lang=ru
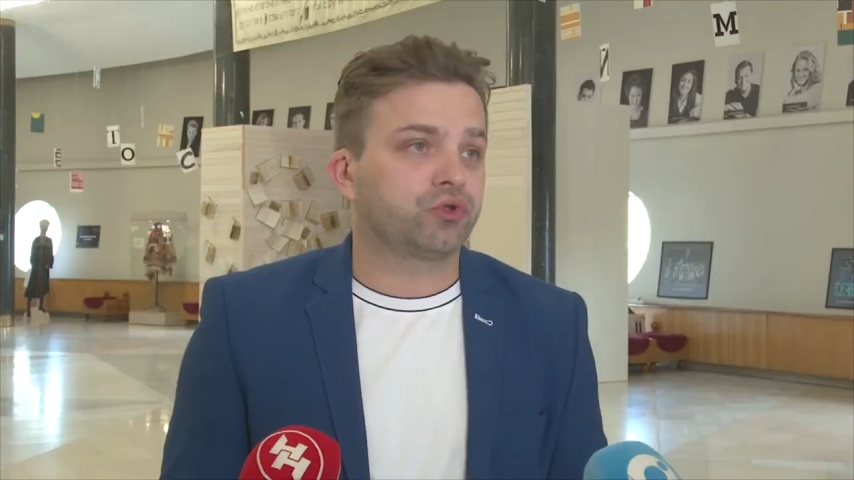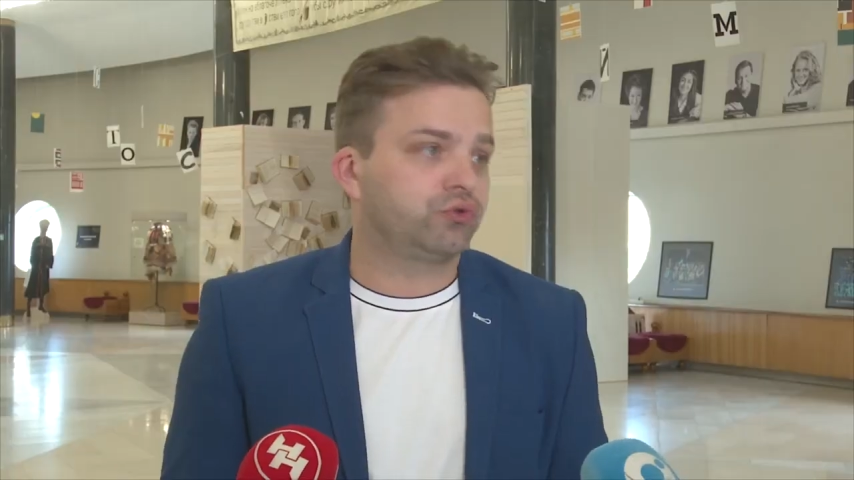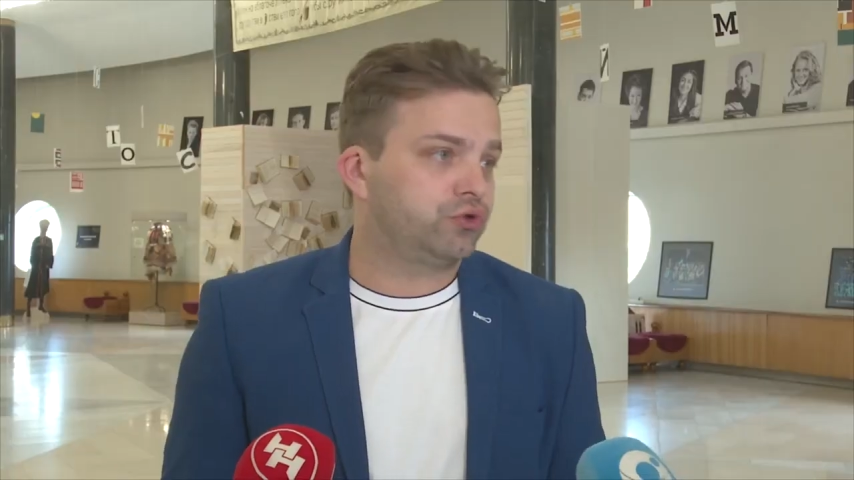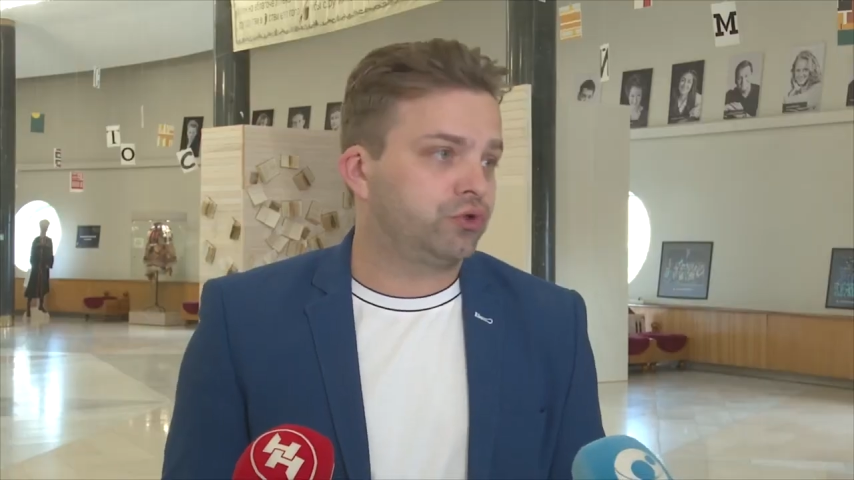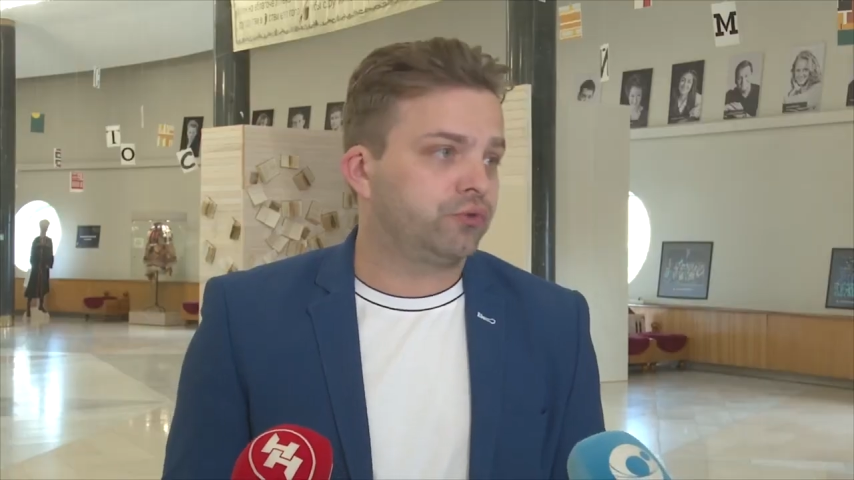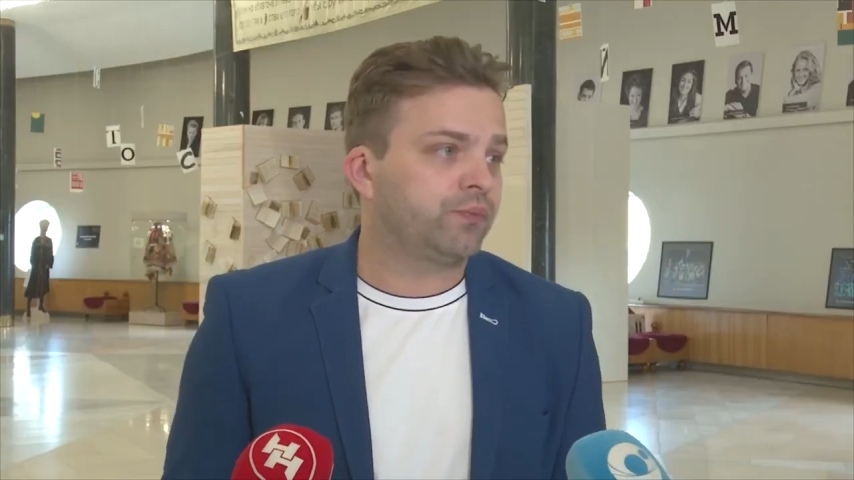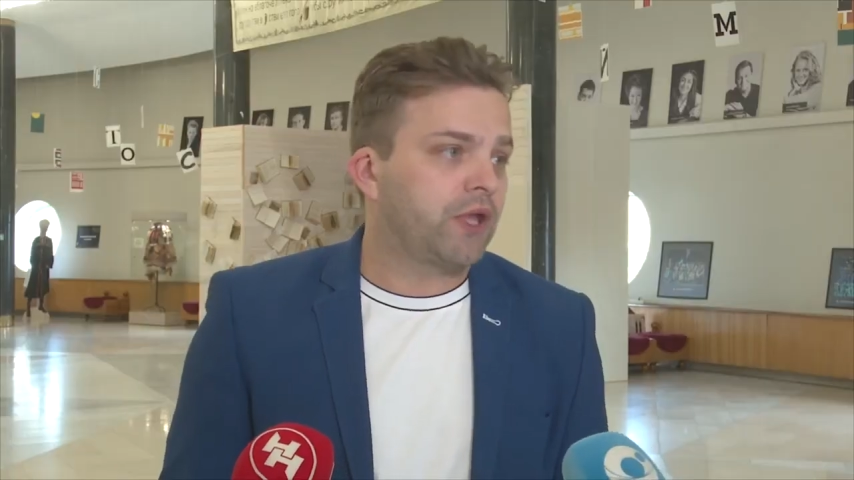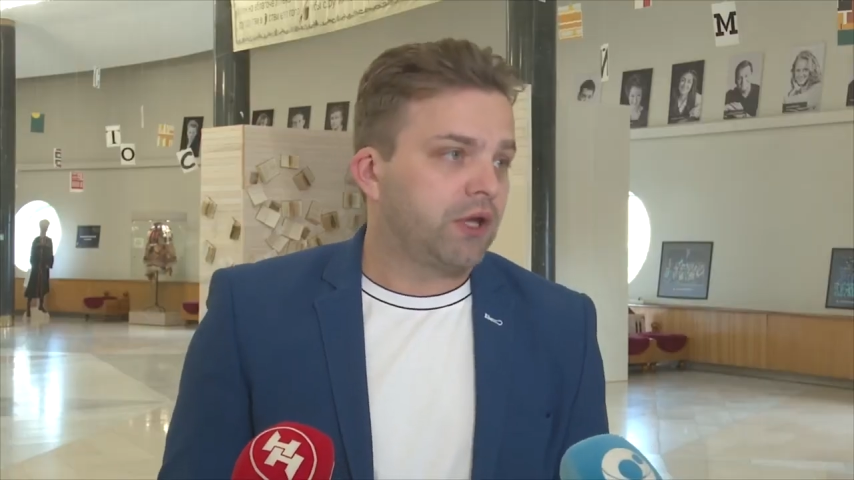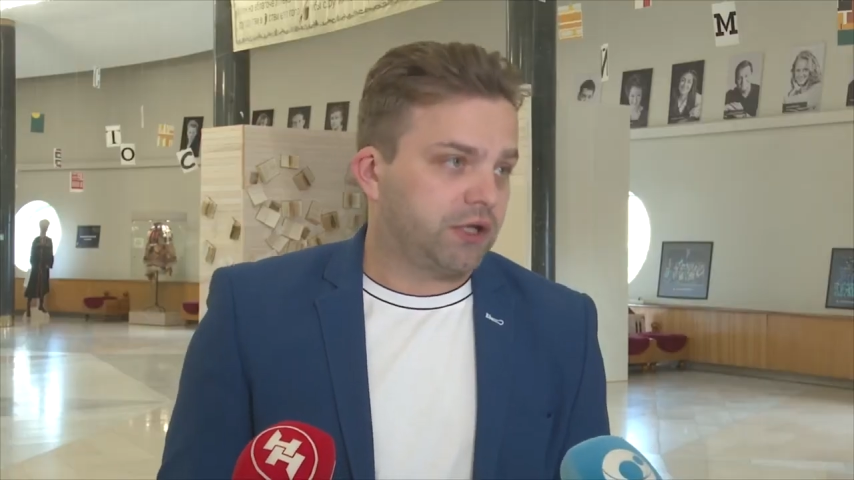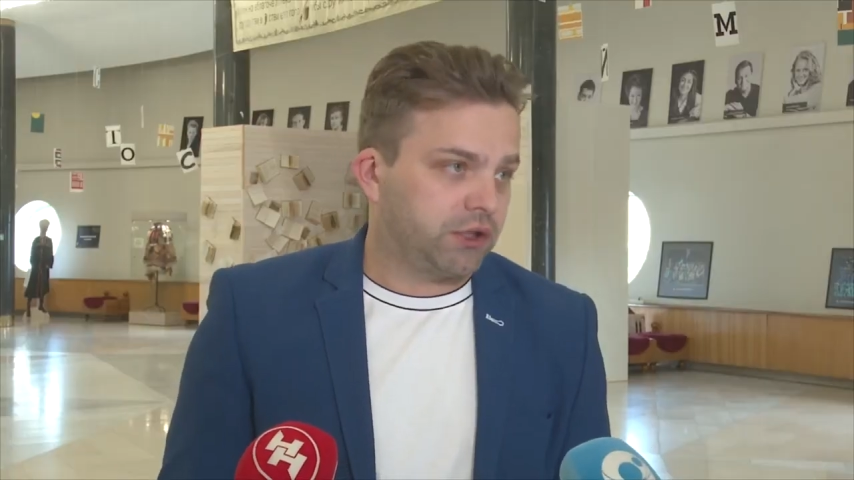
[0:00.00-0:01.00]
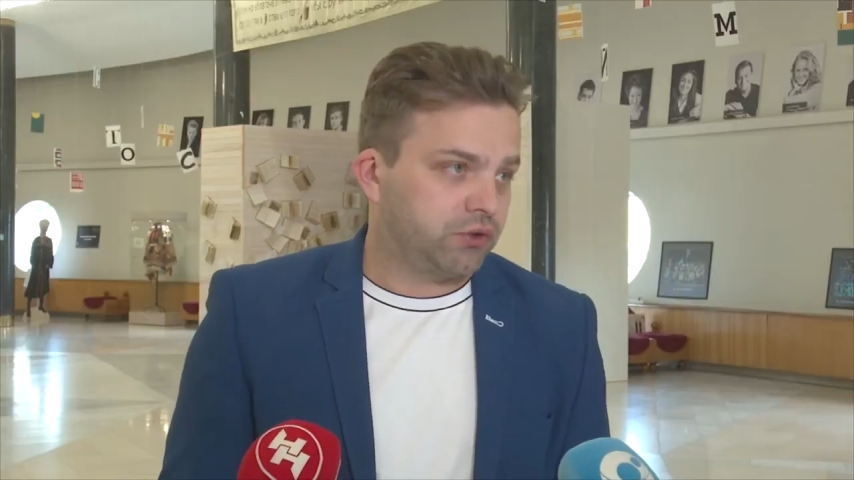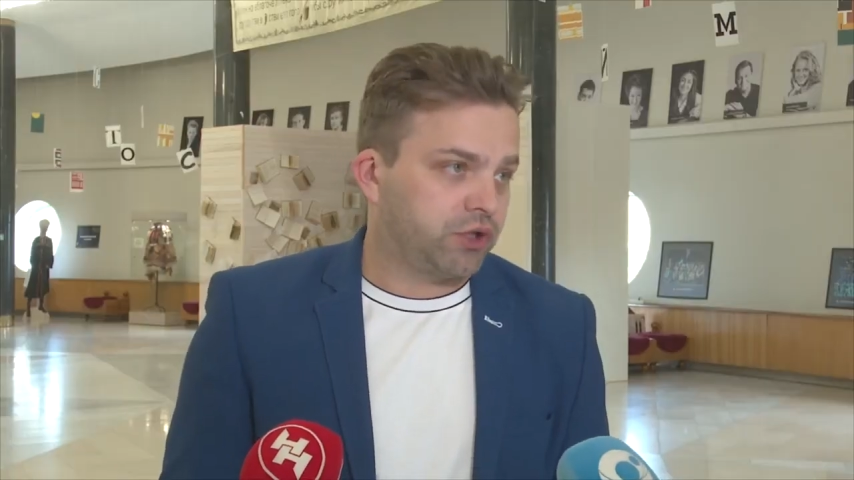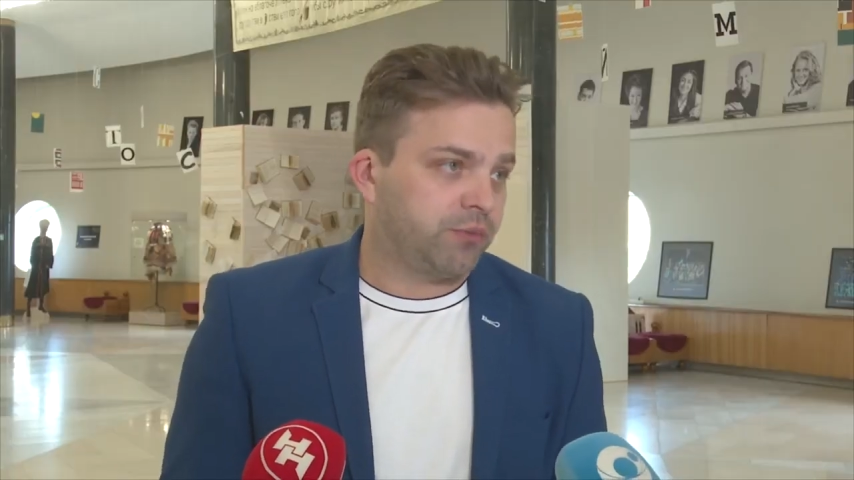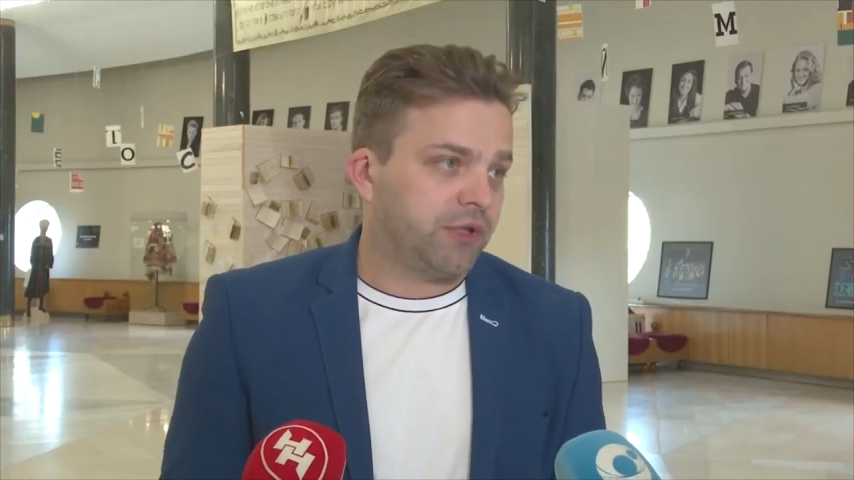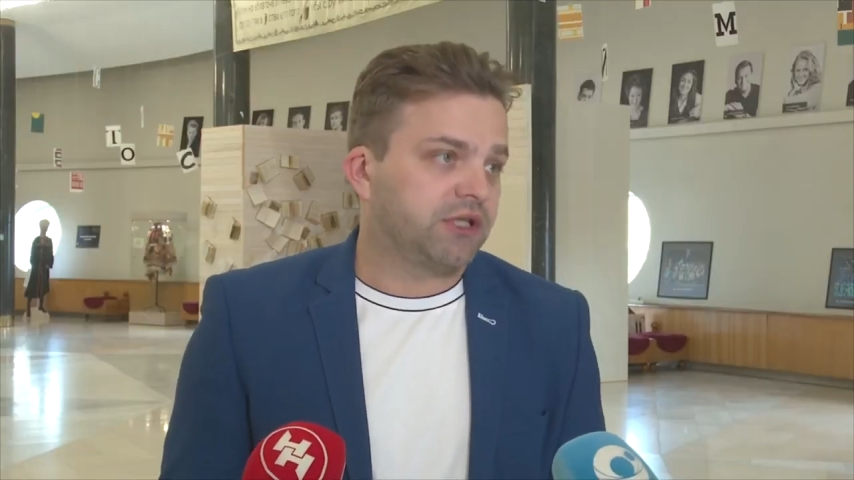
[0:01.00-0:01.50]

студию, которая